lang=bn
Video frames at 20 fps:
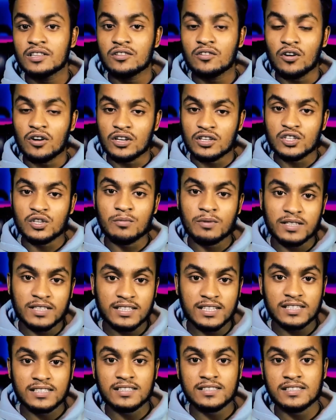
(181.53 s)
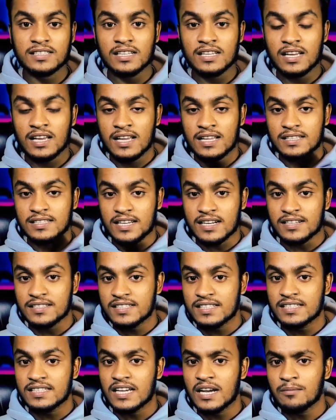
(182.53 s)
কিন্তু অনেক সময় দেখা যাচ্ছে
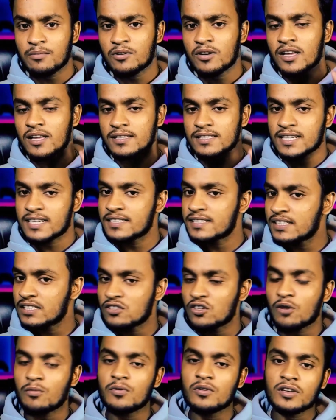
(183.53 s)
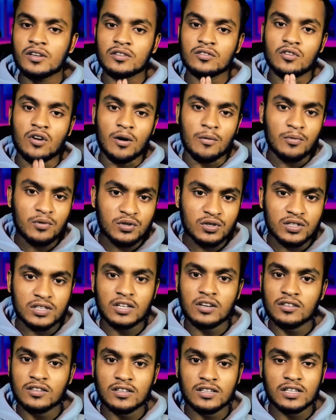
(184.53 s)
চার্জিং কেবল হ্যাঁ চার্জিং কেবল কিন্তু অবশ্যই
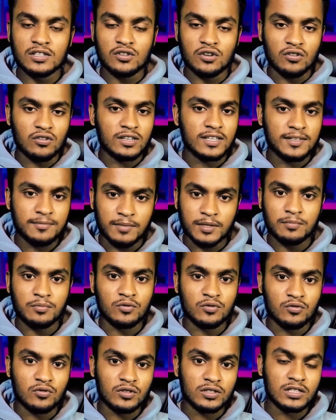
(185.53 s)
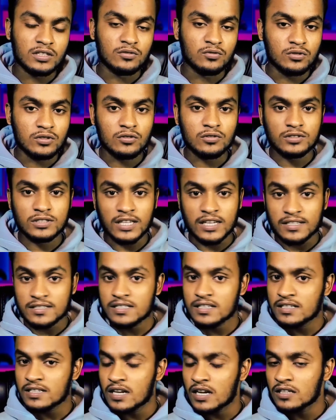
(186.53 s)
দেওয়া থাকে সকল স্মার্টফোনগুলোতে যদিও
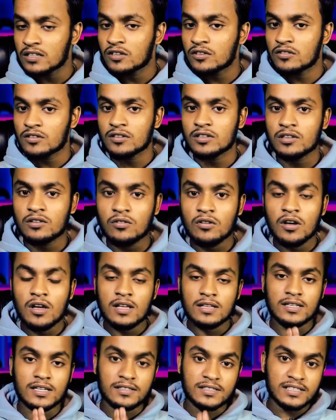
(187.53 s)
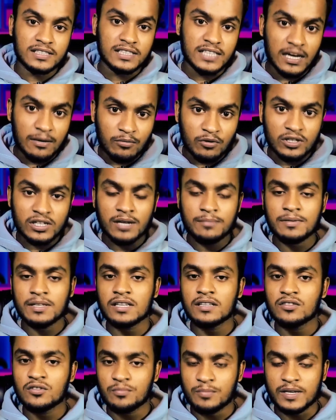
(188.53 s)
চার্জার না দেওয়া থাকলেও চার্জিং কেবলটি আপনি
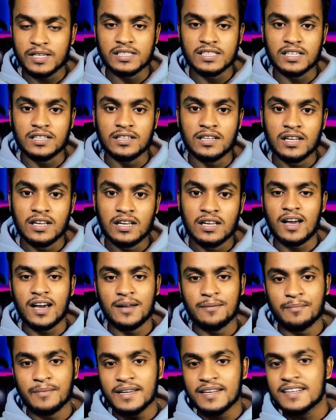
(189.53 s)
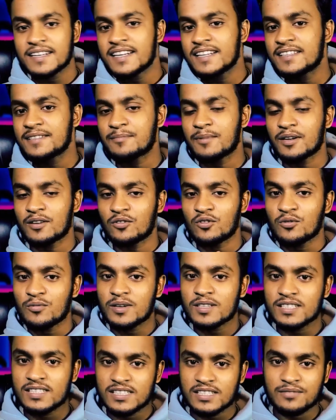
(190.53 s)
কিন্তু পেয়ে যান আর মিড রেঞ্জ বা লো
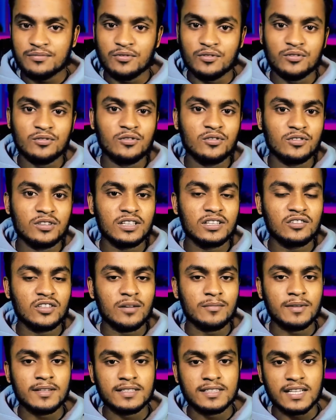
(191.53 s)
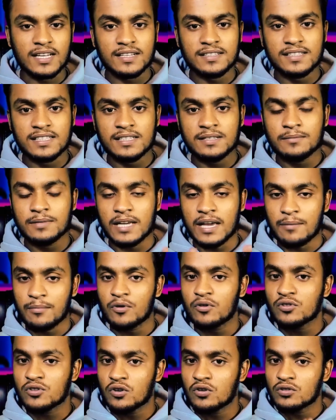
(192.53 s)
বাজেটের ফোনগুলোতে কিন্তু আমরা চার্জিং
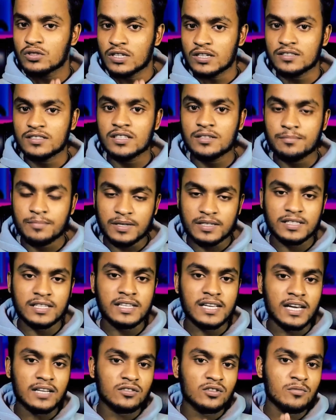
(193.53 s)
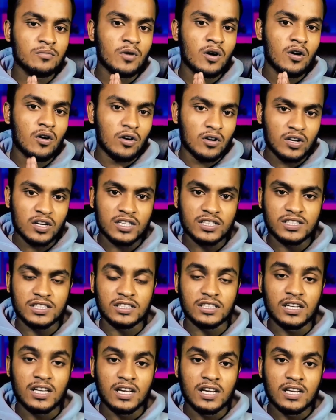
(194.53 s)
কেবল সহ চার্জার পেয়ে যাই একদম
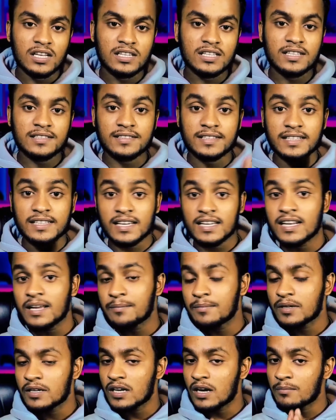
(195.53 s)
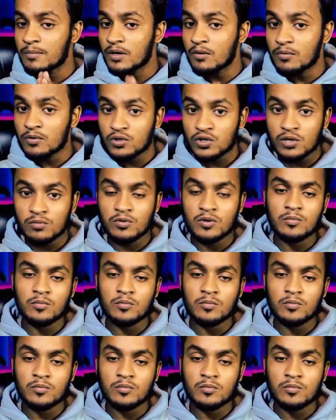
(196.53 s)
অনায়াসেই ঠিক আছে এখানে আপনাকে আমি অবশ্যই